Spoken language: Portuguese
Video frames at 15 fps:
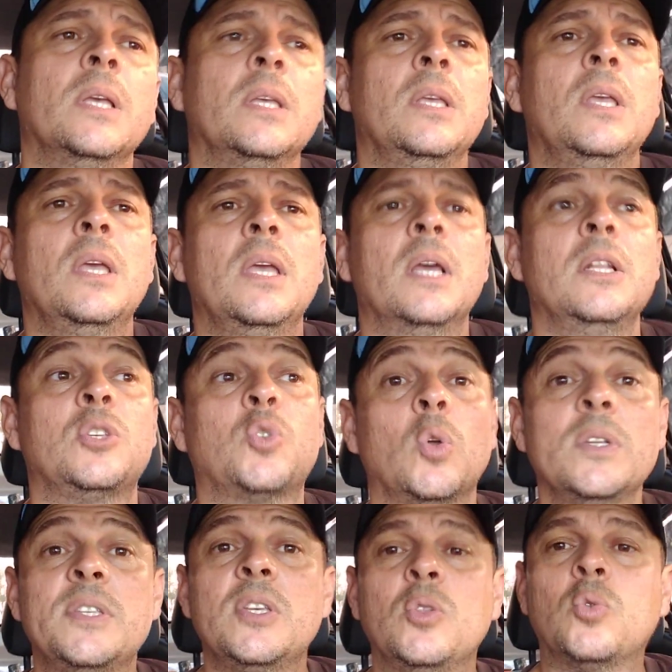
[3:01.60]
e ele
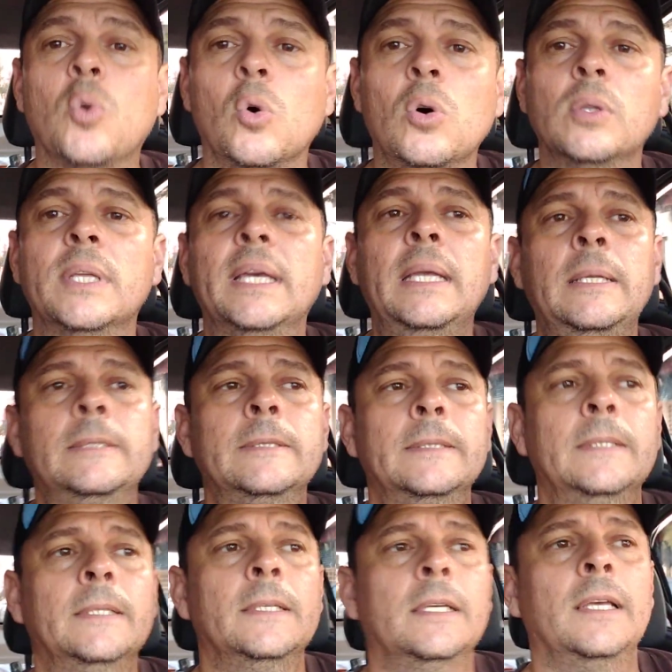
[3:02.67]
solicitou, né,
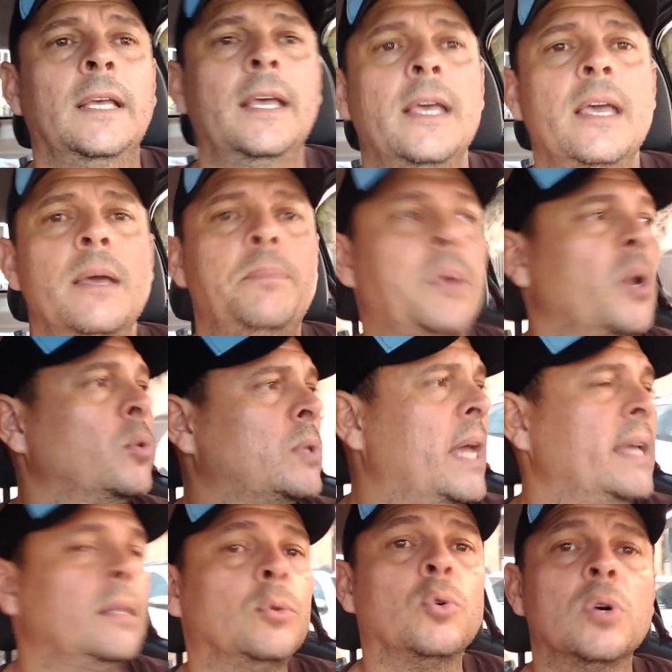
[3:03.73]
é, para eu
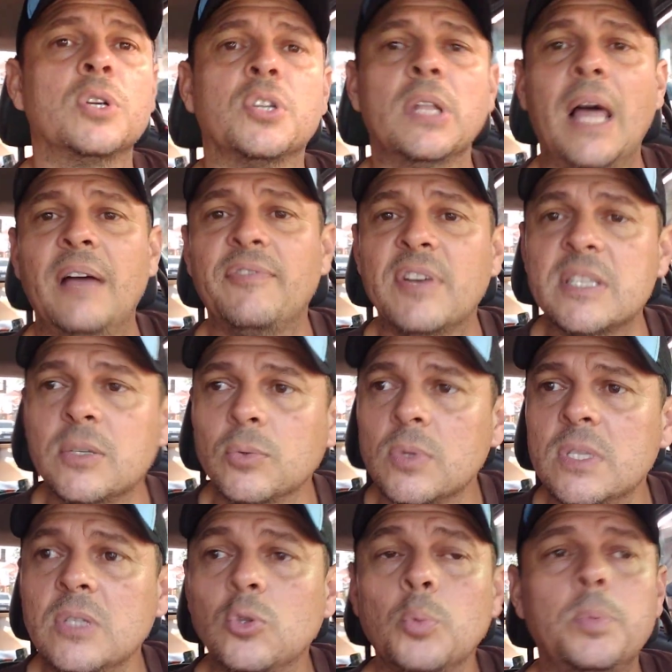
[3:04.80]
estar tá indo hoje lá fazer um
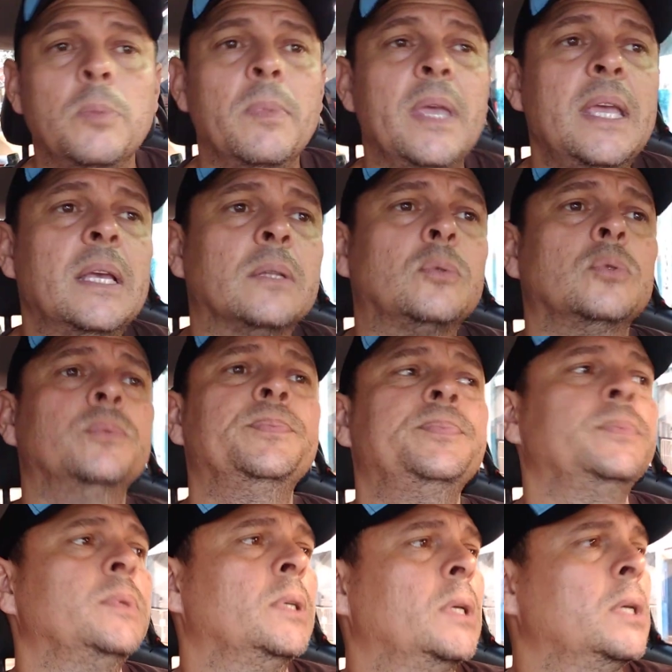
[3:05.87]
desentupimento
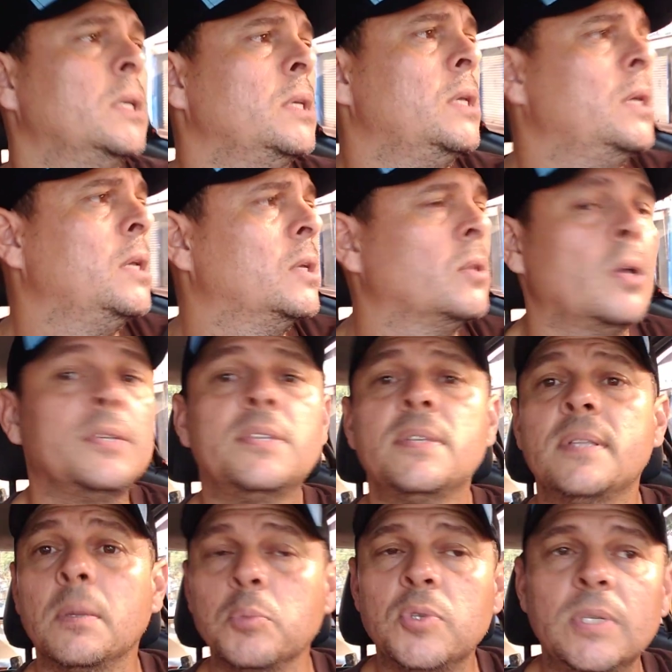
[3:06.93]
e nós
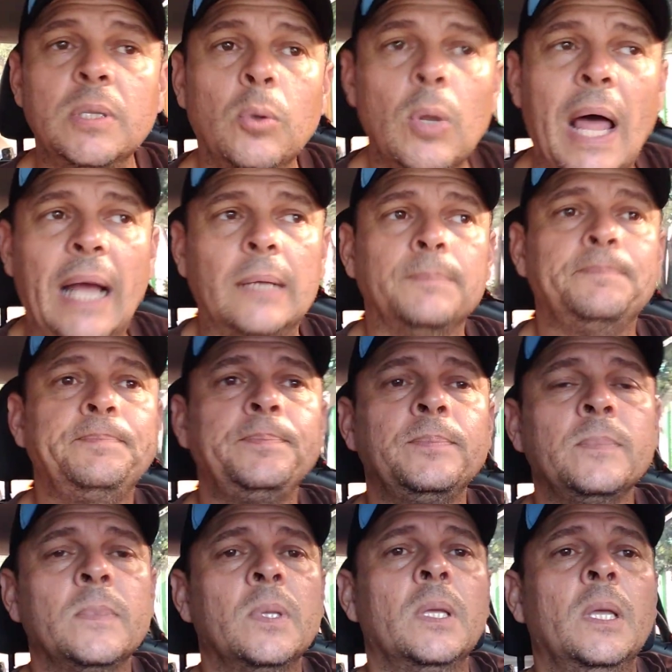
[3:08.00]
estamos indo lá.
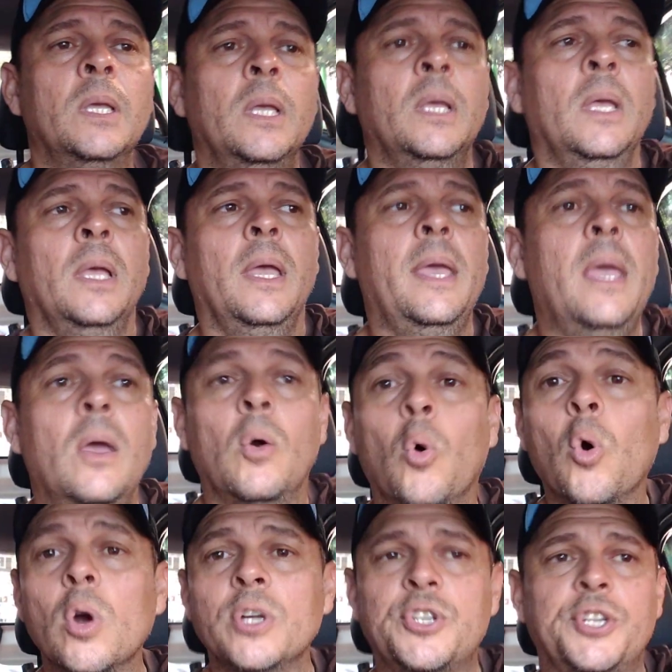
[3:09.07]
É,
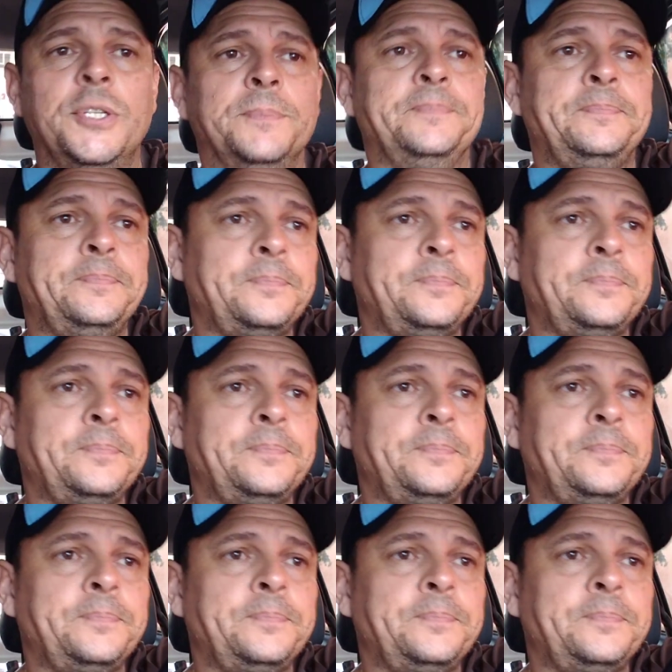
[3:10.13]
hoje